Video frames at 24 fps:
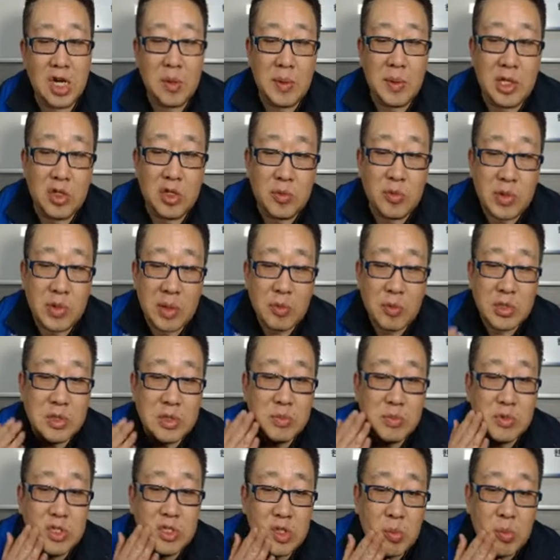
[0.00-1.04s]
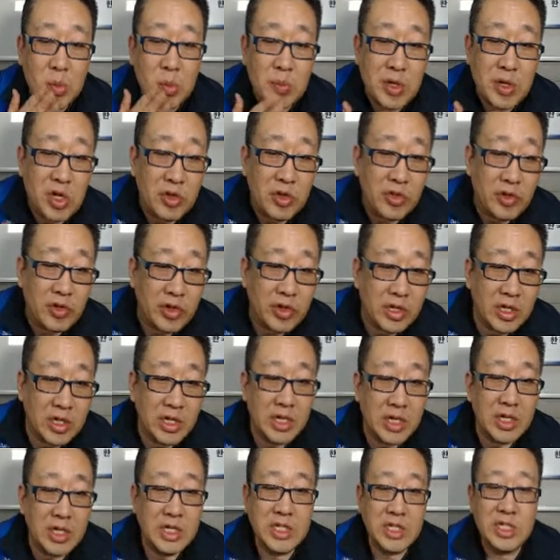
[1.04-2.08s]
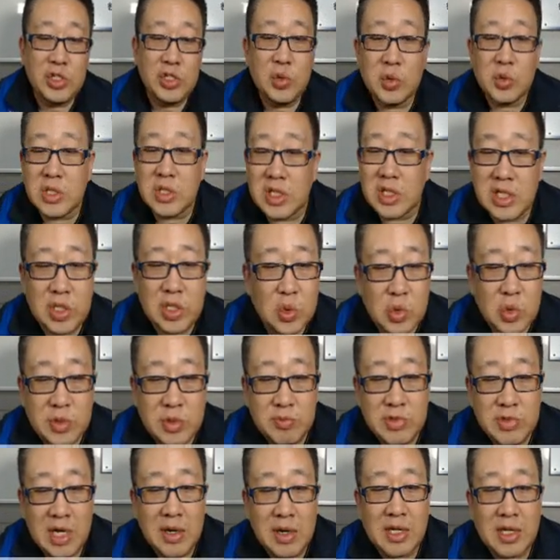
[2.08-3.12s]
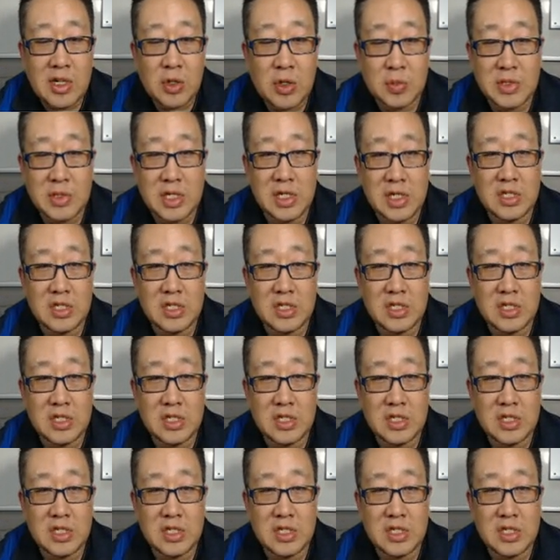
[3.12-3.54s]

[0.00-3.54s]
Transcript: 한두 번 해보신 분들 보면 신용 상태 좋으신 분이 하나도 없잖아요.